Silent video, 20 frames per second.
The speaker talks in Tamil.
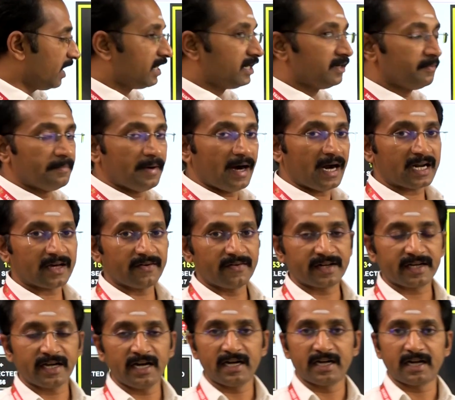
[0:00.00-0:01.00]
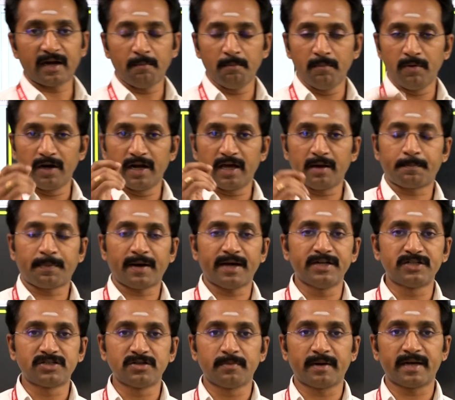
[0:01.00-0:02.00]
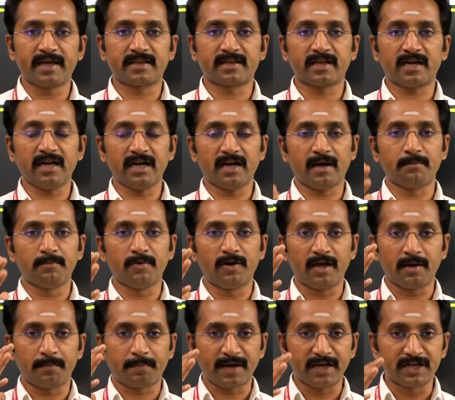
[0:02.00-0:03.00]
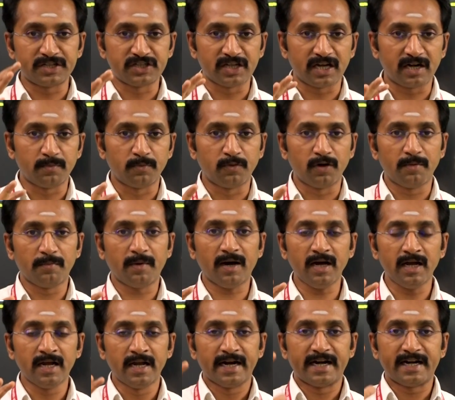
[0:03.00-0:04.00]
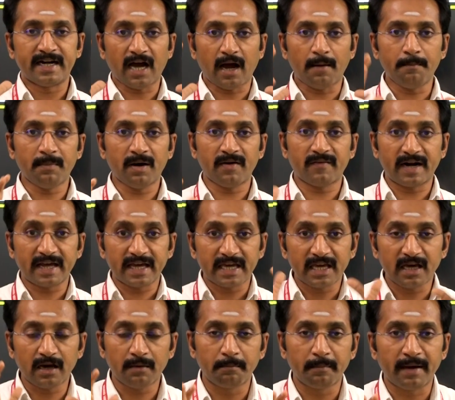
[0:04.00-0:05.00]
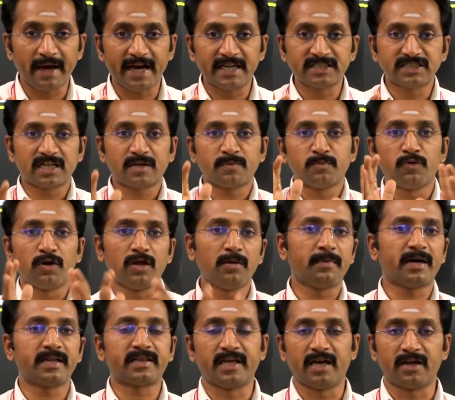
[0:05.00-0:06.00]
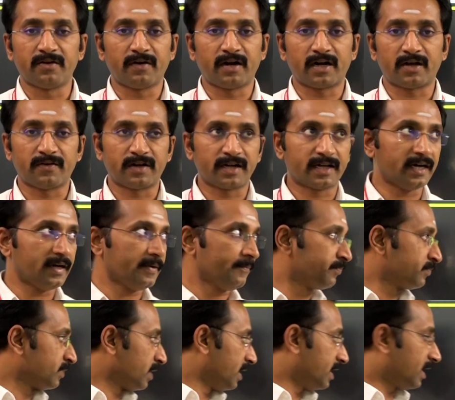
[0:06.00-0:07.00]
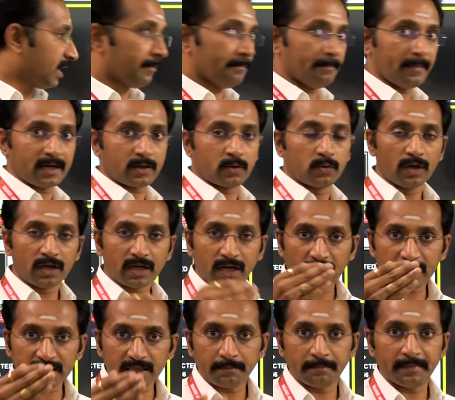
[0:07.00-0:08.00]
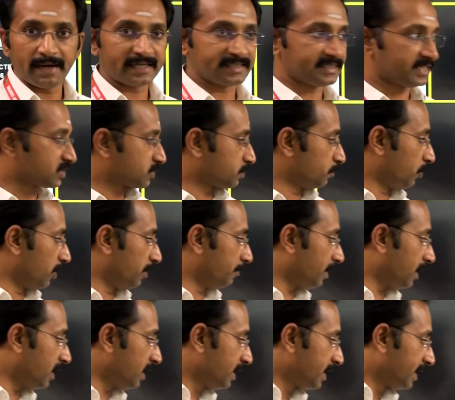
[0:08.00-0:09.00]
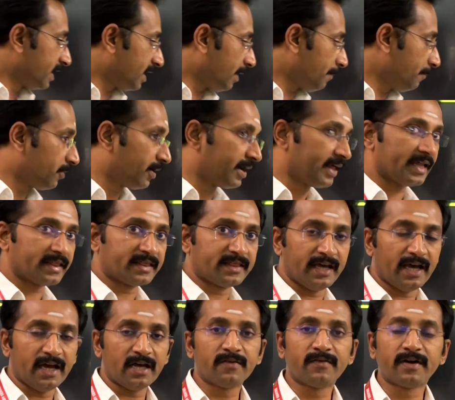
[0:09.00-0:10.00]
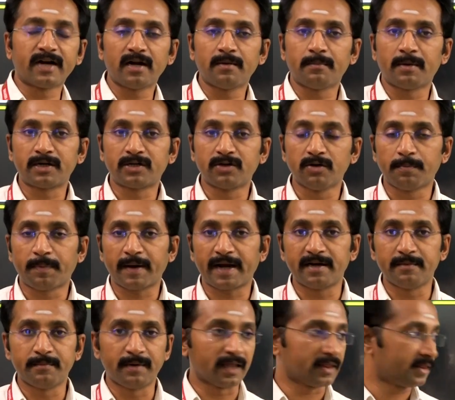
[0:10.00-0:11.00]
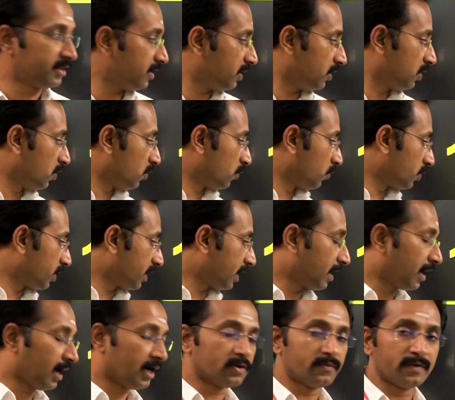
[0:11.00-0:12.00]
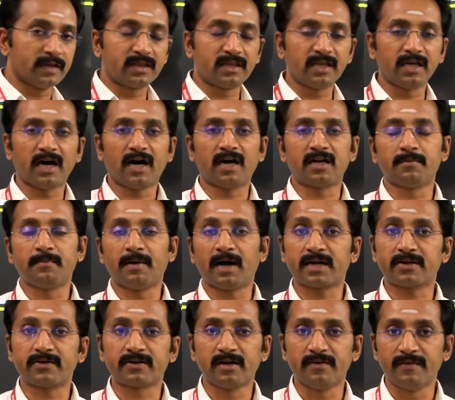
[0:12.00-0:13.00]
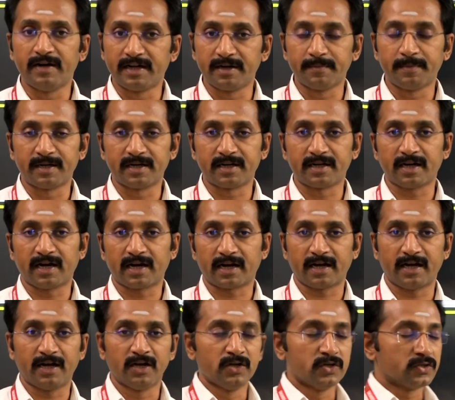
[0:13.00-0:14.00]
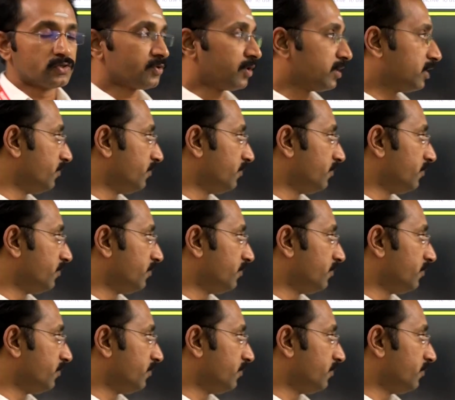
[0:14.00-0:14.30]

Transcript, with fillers: ஏழு மாணவர்கள் நம்மளுடைய பயிற்சி மையத்தில் நம்மளுடைய பயிற்சிகள் மூலிமா நம்ம வழங்கிய மேஜர் மூலிமா தேர்வானவர்கள் நம்ம கொடுக்காத மேஜர்ஸ் மூலிமா நம்மளுடைய தேர்வுகள் மட்டும் பயன்படுத்தி ஒரு அறுபத்தி ஆறு மாணவர்கள் வெற்றி பெற்றிருக்காங்க ஸோ